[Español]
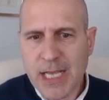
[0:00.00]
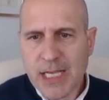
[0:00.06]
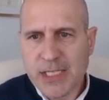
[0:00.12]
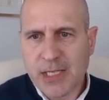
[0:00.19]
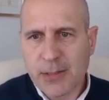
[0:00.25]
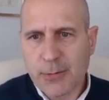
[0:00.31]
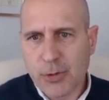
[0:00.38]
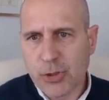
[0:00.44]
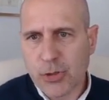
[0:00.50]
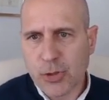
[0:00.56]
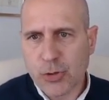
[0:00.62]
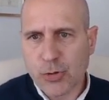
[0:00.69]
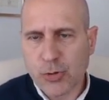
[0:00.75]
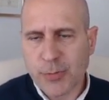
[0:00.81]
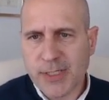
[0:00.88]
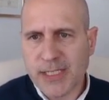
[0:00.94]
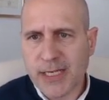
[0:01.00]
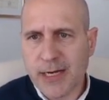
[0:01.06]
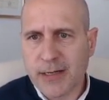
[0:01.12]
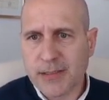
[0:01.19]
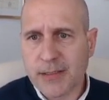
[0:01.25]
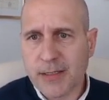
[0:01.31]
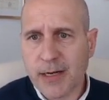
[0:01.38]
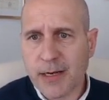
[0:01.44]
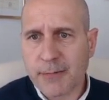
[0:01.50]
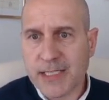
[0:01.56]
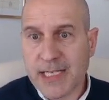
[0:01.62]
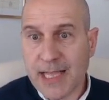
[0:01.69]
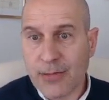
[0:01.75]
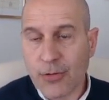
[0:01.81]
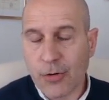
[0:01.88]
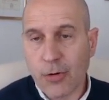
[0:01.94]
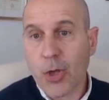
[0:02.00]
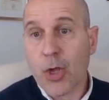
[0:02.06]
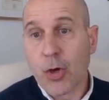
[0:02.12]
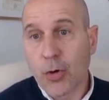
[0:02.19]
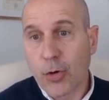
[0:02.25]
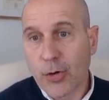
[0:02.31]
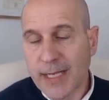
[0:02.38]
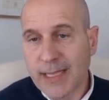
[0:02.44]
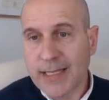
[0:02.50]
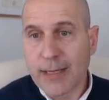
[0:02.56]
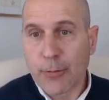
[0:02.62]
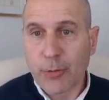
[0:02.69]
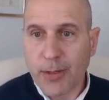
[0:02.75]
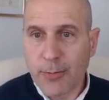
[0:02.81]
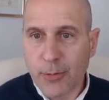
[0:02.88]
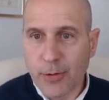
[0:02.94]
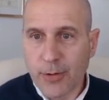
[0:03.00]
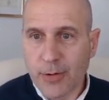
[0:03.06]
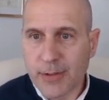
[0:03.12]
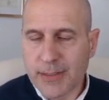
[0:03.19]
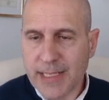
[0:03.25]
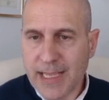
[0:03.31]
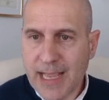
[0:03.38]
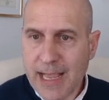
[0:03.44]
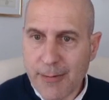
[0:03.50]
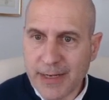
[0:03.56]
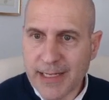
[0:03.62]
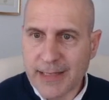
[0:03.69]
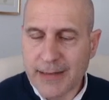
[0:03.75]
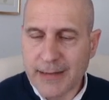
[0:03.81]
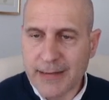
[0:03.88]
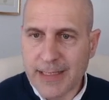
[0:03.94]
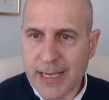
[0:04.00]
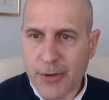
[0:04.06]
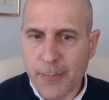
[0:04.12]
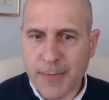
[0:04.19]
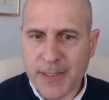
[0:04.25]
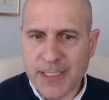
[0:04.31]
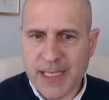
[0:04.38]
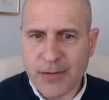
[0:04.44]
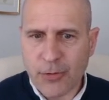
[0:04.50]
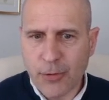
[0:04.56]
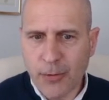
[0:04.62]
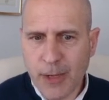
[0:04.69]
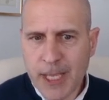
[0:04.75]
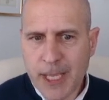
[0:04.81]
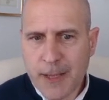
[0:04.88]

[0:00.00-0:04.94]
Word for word: si vosotros os hubiesen revisado con el de Euribor de abril del año pasado